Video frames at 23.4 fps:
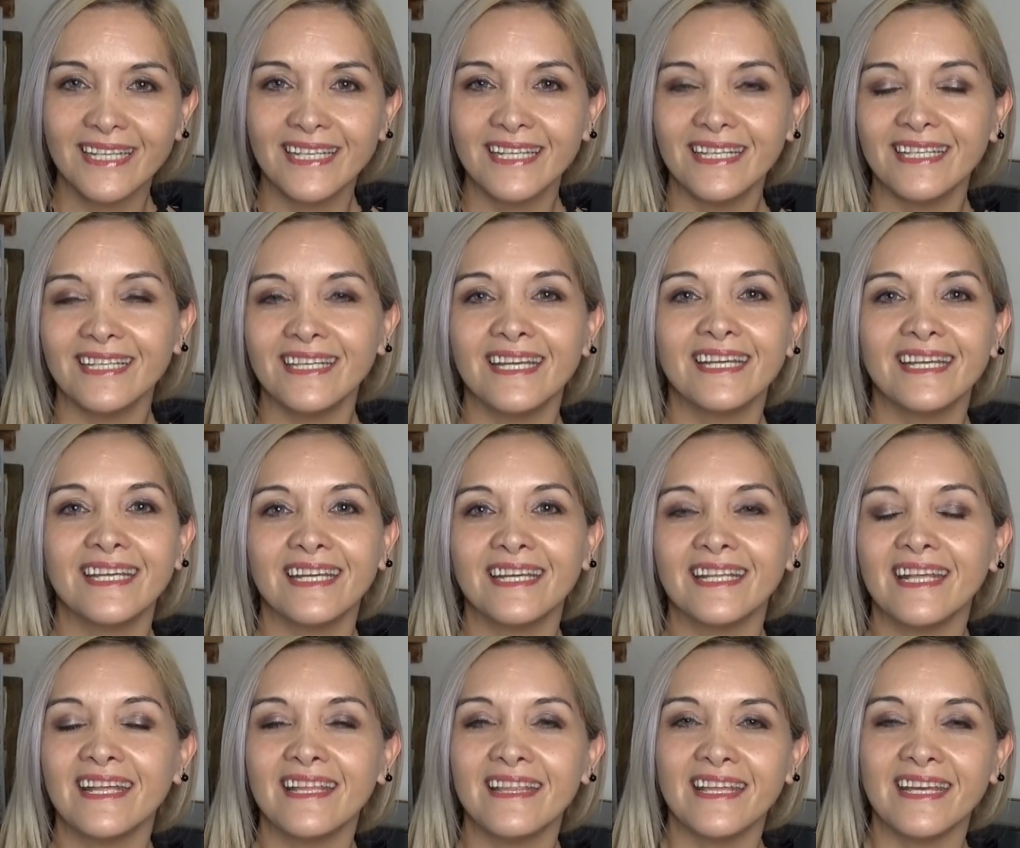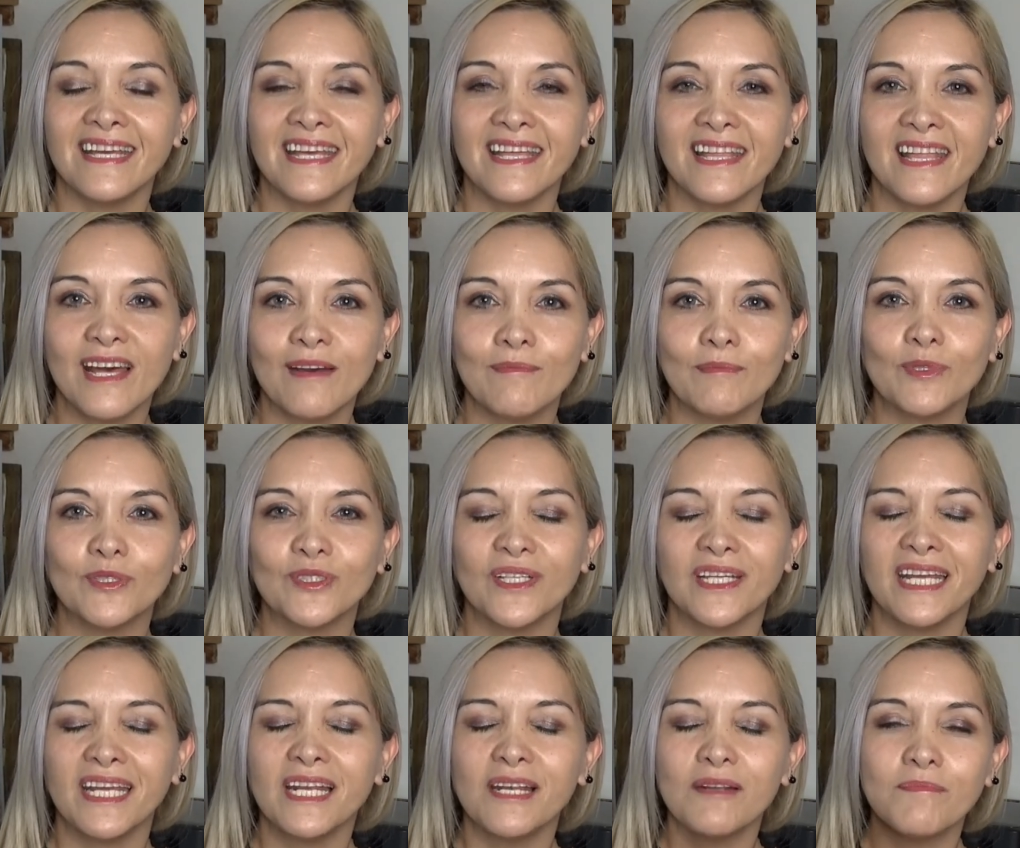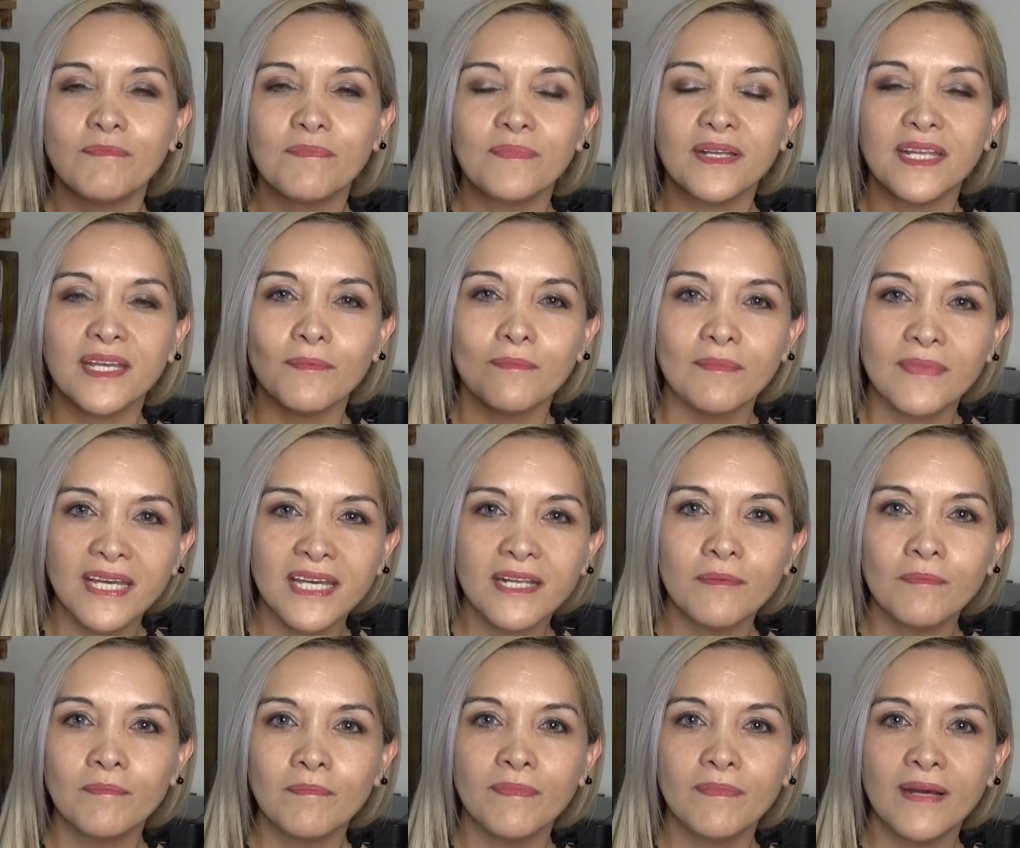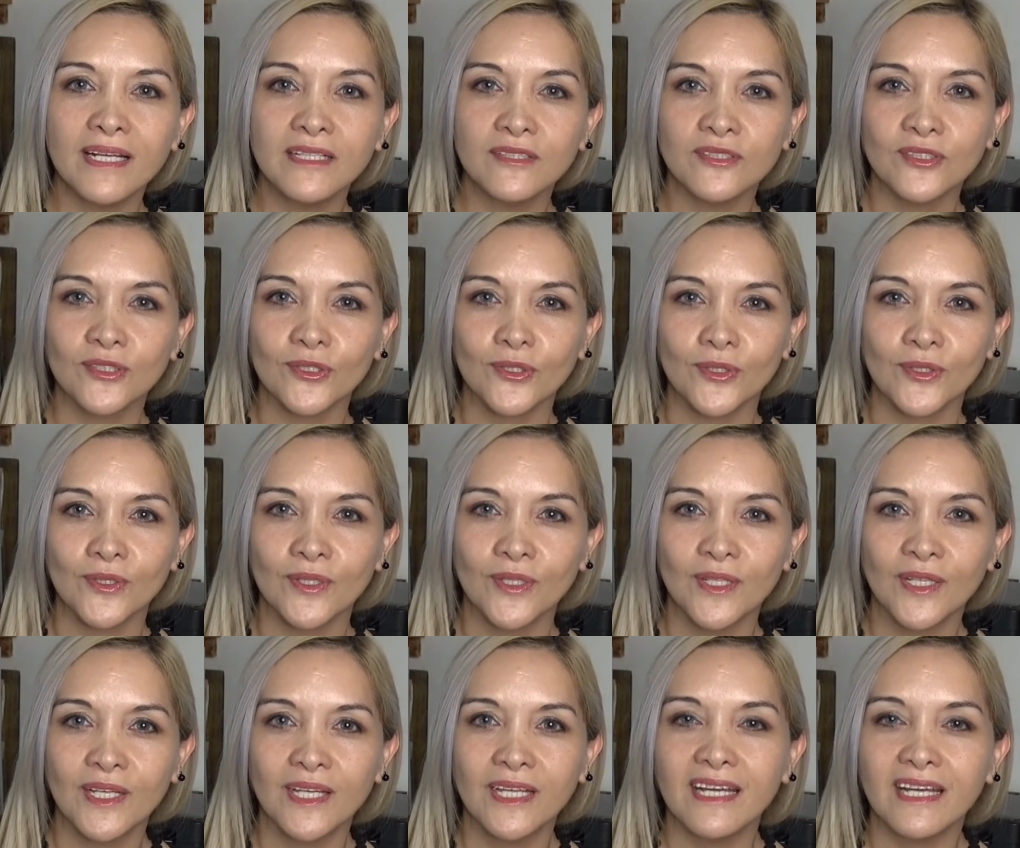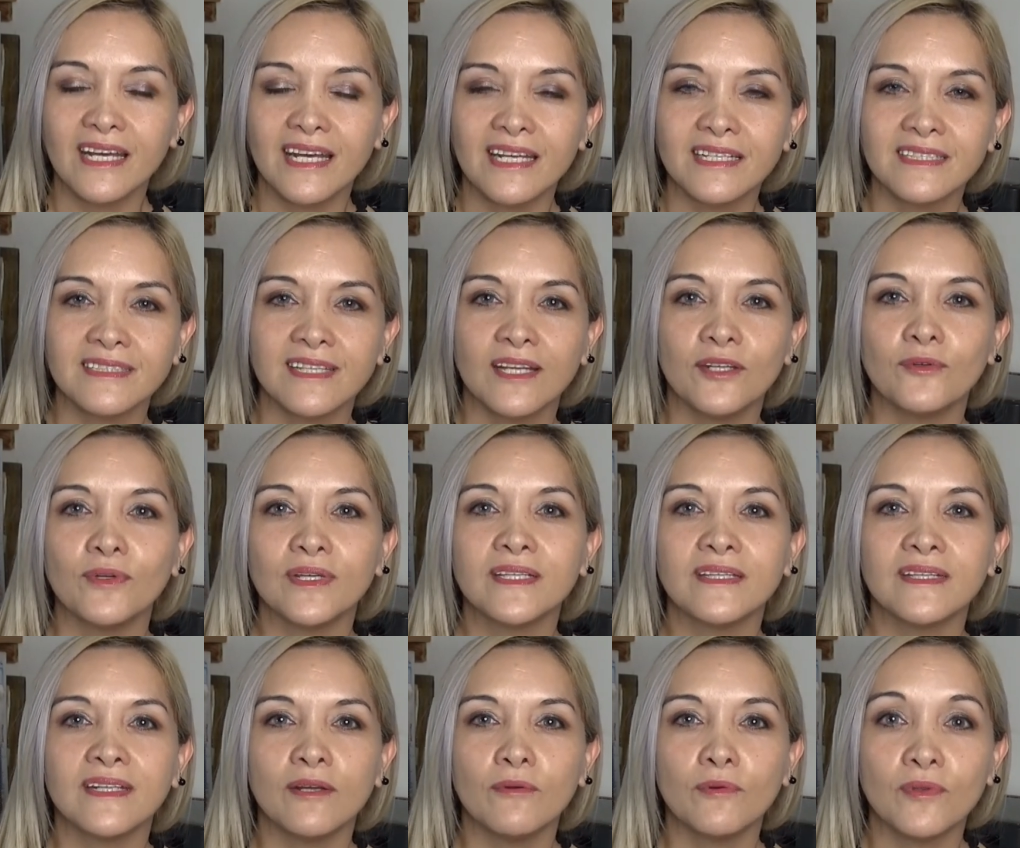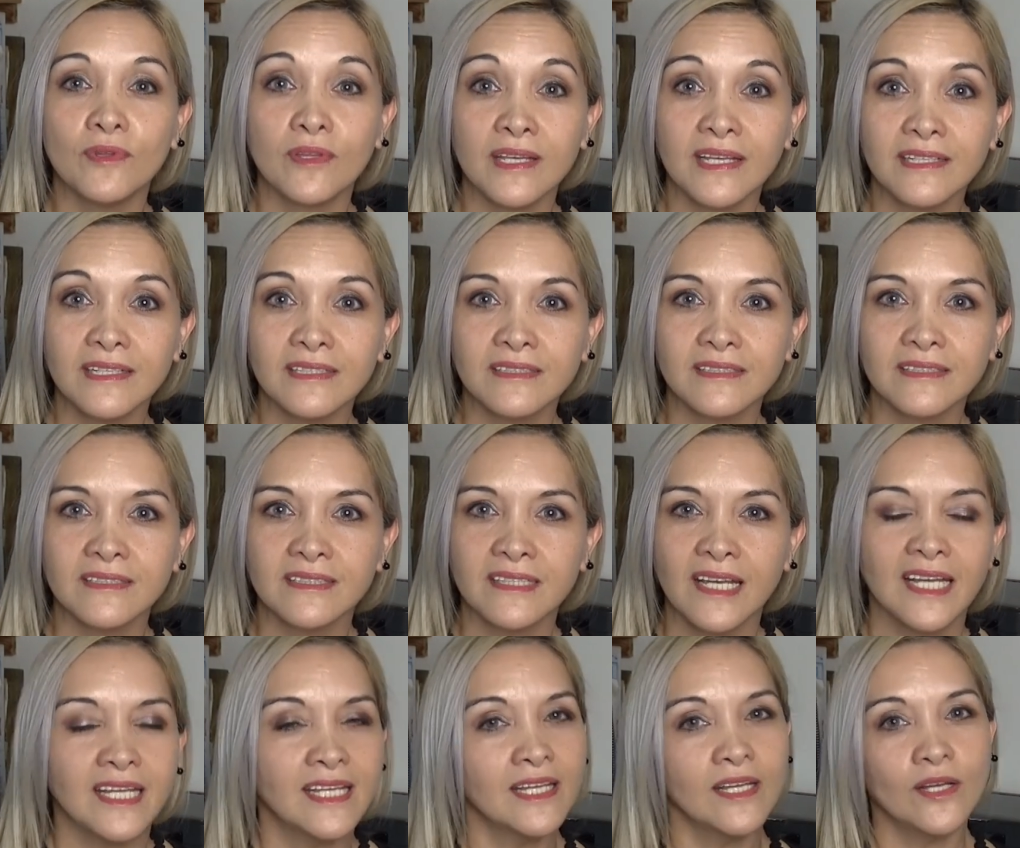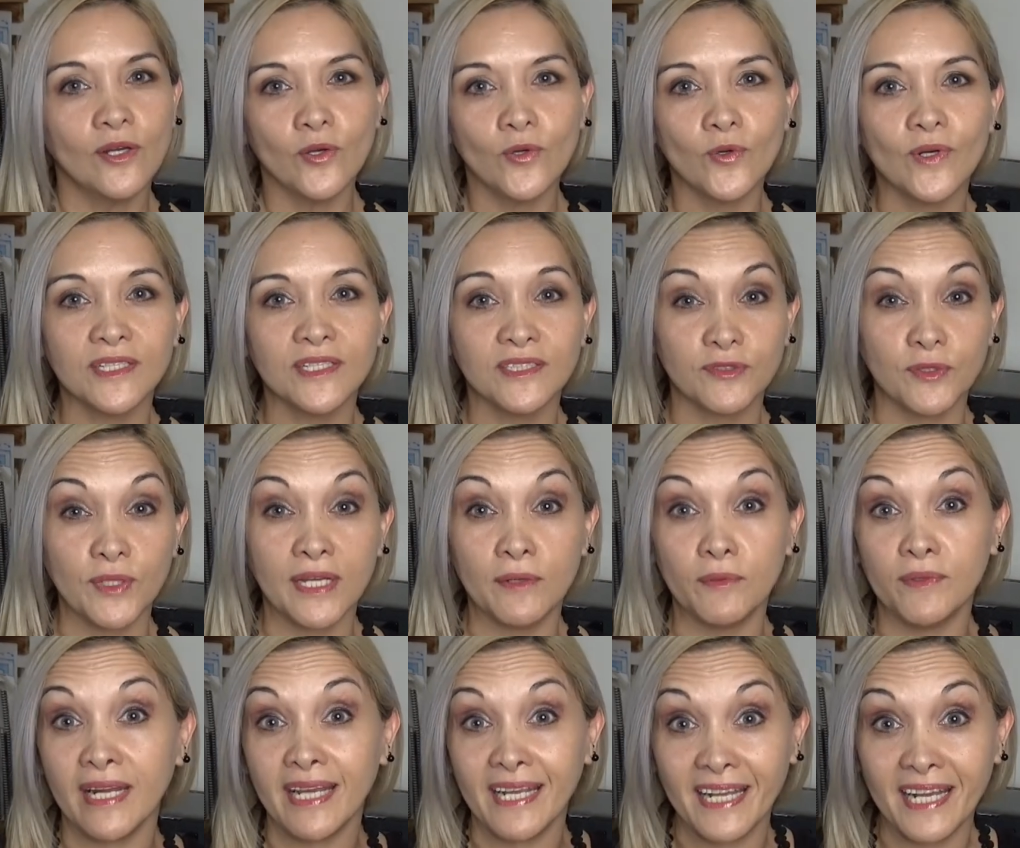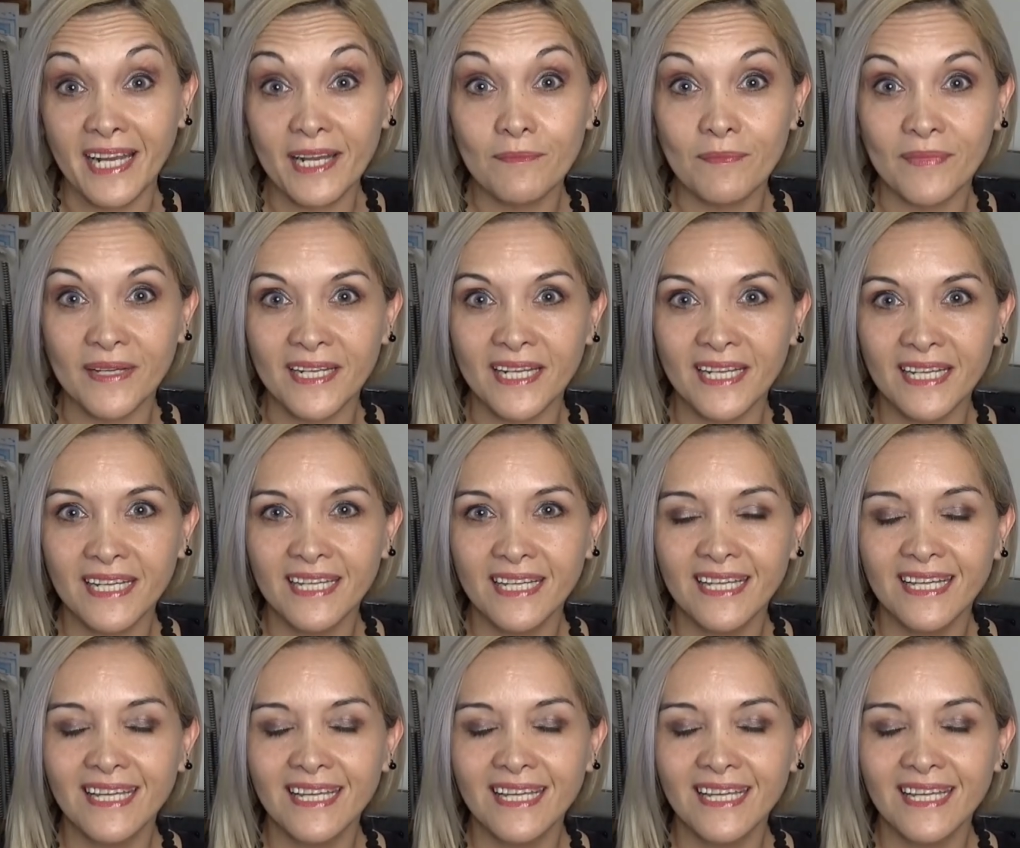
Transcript: Y es que desde que damos el primer paso hacia nuestra audiencia o hacia una cámara,